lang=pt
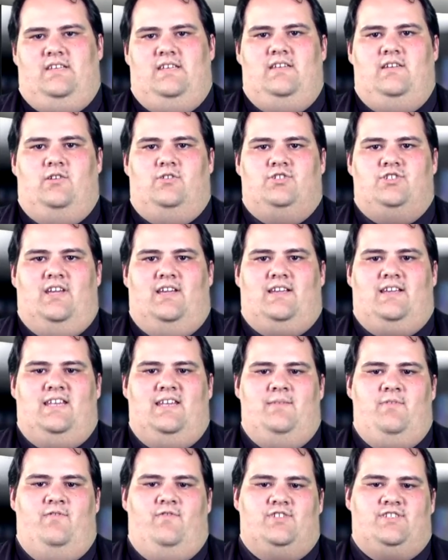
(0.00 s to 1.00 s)
e hoje é
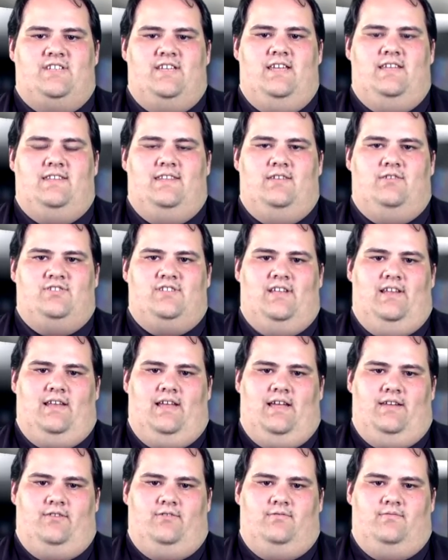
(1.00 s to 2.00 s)
crime você reter o
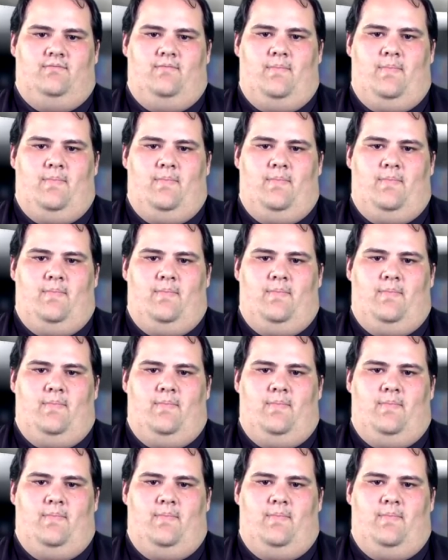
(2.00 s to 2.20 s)
salário.